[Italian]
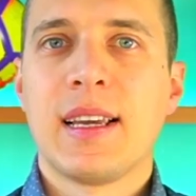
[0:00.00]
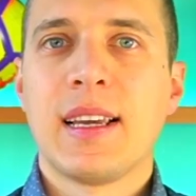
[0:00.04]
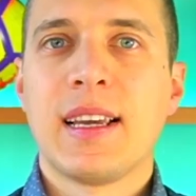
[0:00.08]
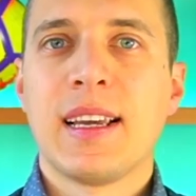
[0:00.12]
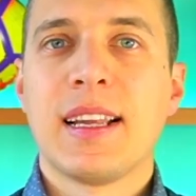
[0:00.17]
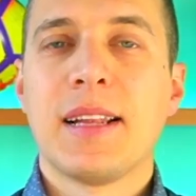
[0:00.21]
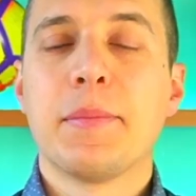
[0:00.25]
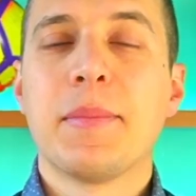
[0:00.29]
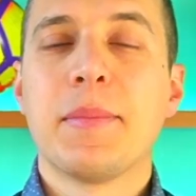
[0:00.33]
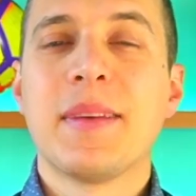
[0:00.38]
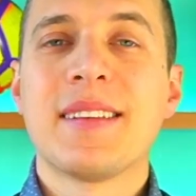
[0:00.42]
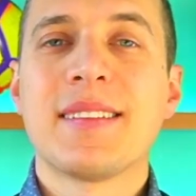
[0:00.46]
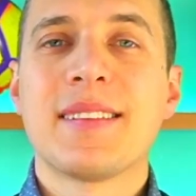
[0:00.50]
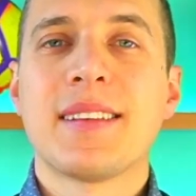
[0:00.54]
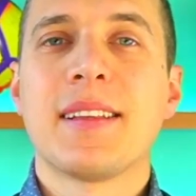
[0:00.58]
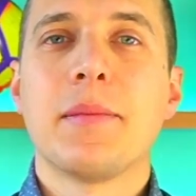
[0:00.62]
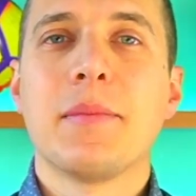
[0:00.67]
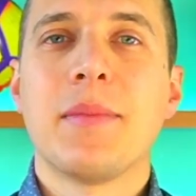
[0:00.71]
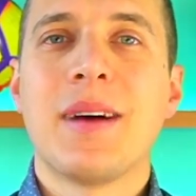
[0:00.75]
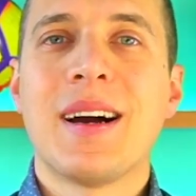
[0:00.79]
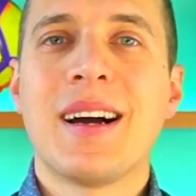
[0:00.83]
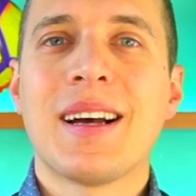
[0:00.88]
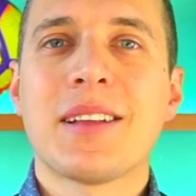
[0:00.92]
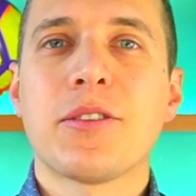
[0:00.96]
Il mese di
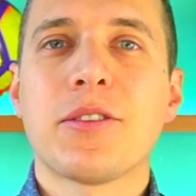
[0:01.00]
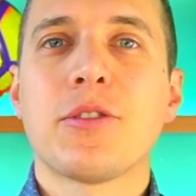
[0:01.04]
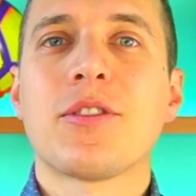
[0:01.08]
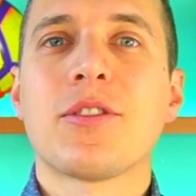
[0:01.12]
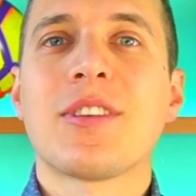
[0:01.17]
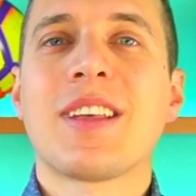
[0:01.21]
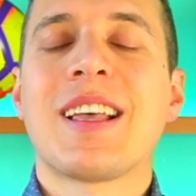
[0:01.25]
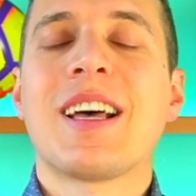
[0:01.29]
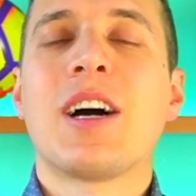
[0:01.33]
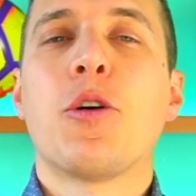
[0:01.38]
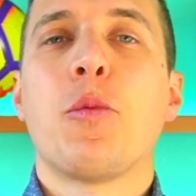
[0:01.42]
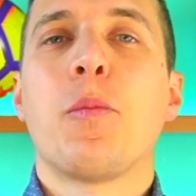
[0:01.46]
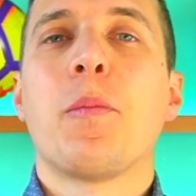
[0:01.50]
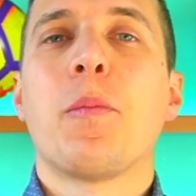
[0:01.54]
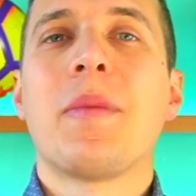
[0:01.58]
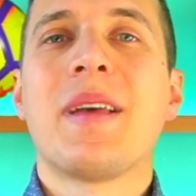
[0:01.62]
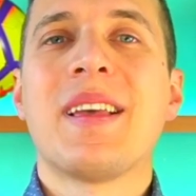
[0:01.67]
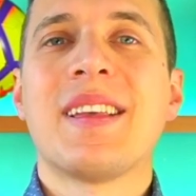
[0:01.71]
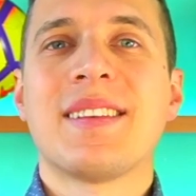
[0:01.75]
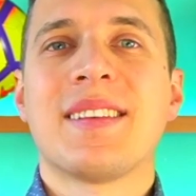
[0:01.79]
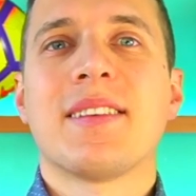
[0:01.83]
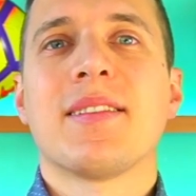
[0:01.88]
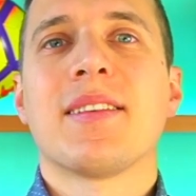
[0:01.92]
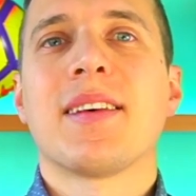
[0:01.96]
marzo sarà un
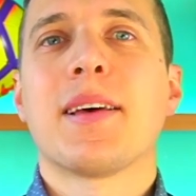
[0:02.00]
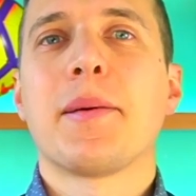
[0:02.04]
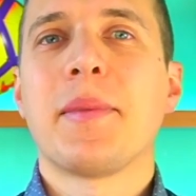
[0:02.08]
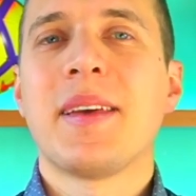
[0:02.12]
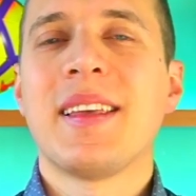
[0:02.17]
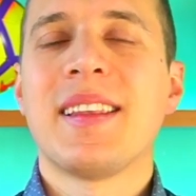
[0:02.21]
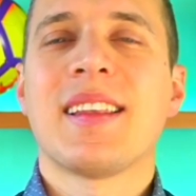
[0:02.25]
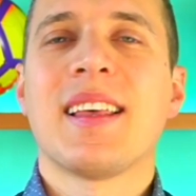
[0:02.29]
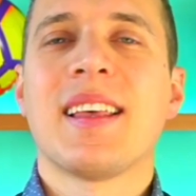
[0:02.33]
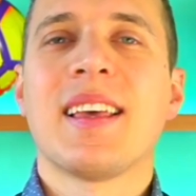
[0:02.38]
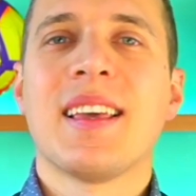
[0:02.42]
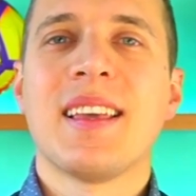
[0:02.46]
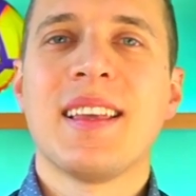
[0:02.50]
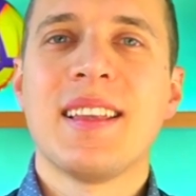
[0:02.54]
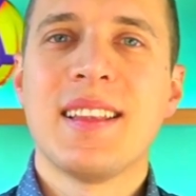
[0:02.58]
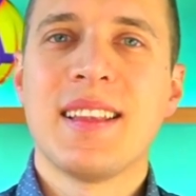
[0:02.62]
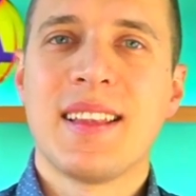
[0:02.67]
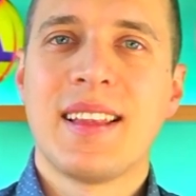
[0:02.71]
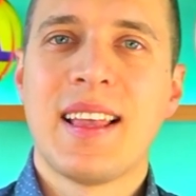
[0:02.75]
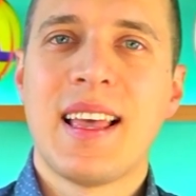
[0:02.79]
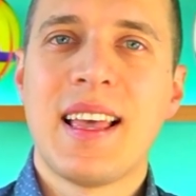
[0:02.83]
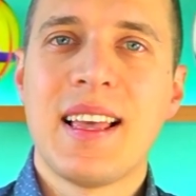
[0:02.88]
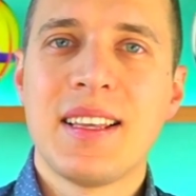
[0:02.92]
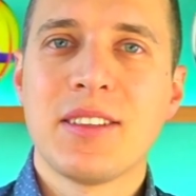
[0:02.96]
mese veramente
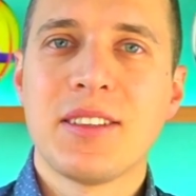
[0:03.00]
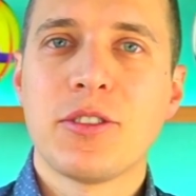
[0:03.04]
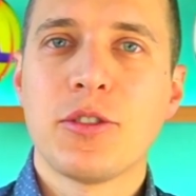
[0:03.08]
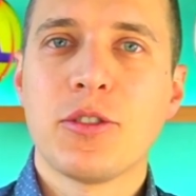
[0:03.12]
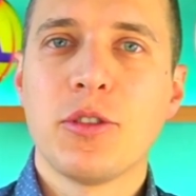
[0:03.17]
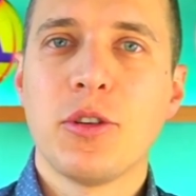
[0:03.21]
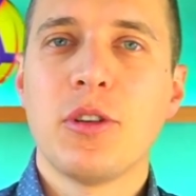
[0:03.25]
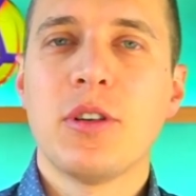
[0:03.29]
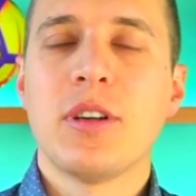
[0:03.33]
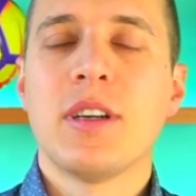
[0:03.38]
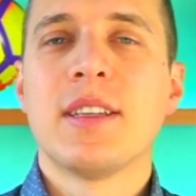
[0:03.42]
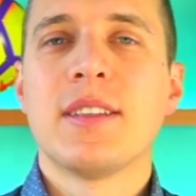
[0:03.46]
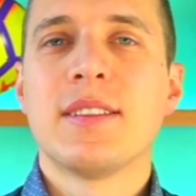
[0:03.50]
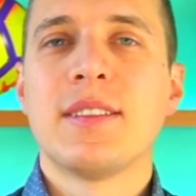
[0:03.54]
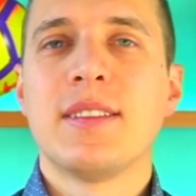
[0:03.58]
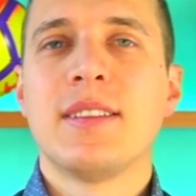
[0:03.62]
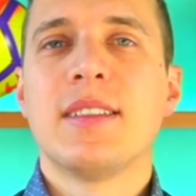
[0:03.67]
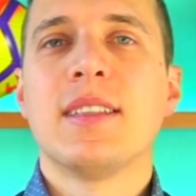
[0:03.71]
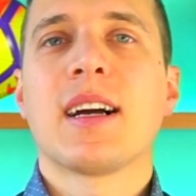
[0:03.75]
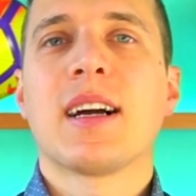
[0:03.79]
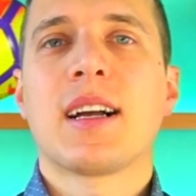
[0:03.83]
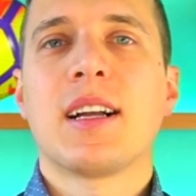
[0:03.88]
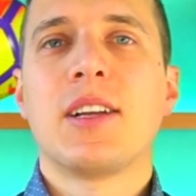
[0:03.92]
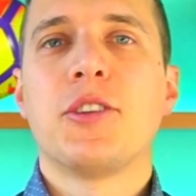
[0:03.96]
intenso
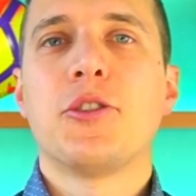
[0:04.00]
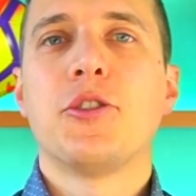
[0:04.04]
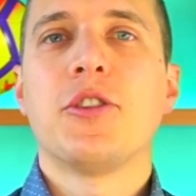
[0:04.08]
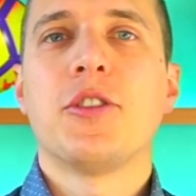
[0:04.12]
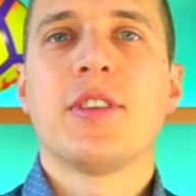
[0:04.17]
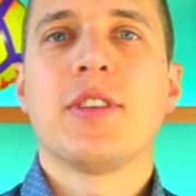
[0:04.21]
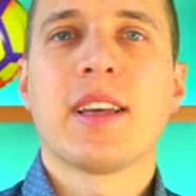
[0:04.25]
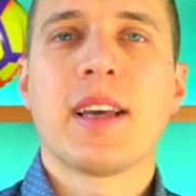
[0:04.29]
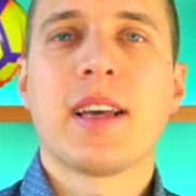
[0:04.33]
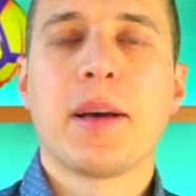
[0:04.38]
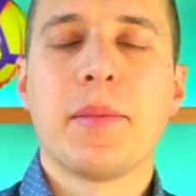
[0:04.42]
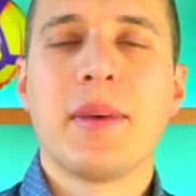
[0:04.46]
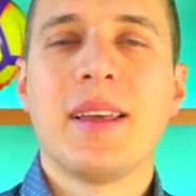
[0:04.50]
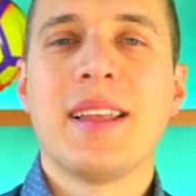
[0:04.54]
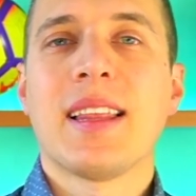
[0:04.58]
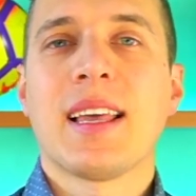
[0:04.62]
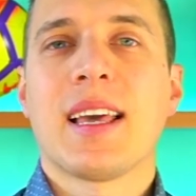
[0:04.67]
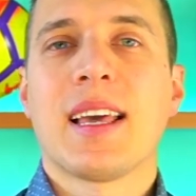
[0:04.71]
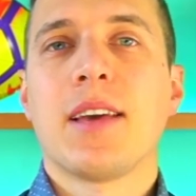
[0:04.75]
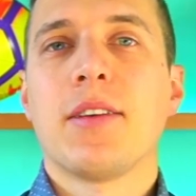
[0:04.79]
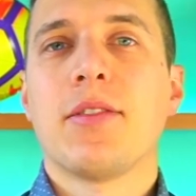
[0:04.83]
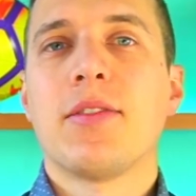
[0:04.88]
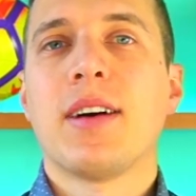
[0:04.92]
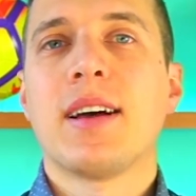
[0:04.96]
sia calcisticamente
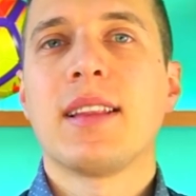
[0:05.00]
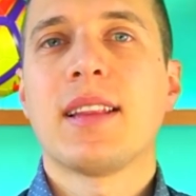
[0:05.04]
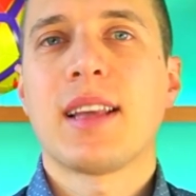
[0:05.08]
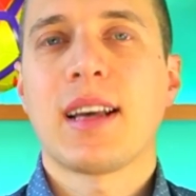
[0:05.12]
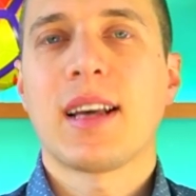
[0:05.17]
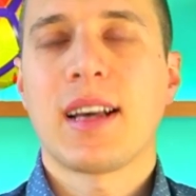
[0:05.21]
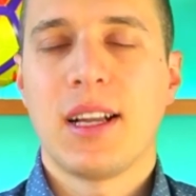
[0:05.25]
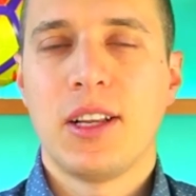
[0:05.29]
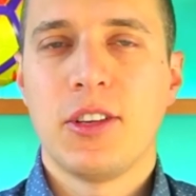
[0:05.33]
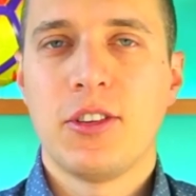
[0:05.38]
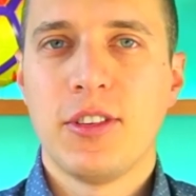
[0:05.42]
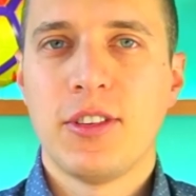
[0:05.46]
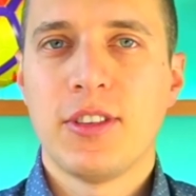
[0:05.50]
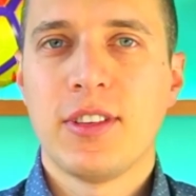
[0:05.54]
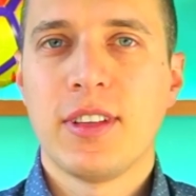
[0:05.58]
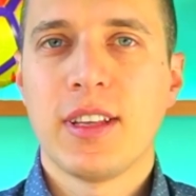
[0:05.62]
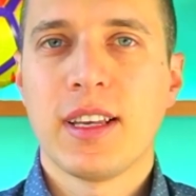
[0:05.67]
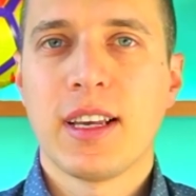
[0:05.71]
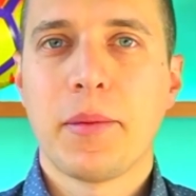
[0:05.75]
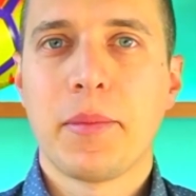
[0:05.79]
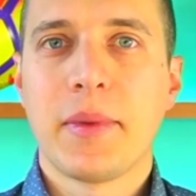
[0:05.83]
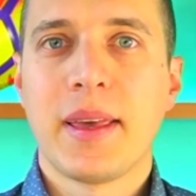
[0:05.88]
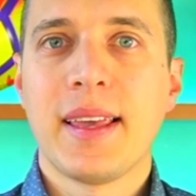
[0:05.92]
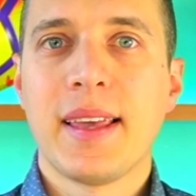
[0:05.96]
che
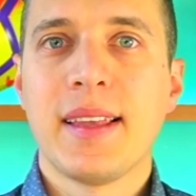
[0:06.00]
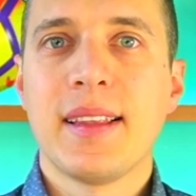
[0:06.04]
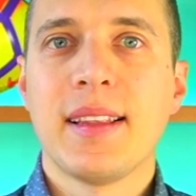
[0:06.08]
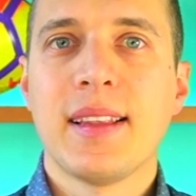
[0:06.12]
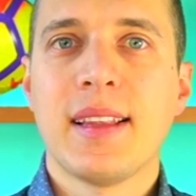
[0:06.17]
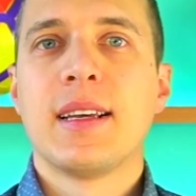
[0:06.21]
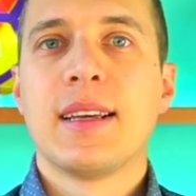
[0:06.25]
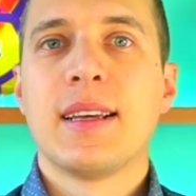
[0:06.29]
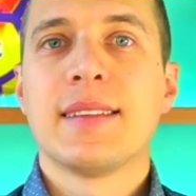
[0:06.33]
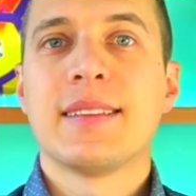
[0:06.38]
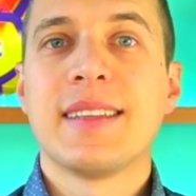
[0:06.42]
fantacalcisticamente.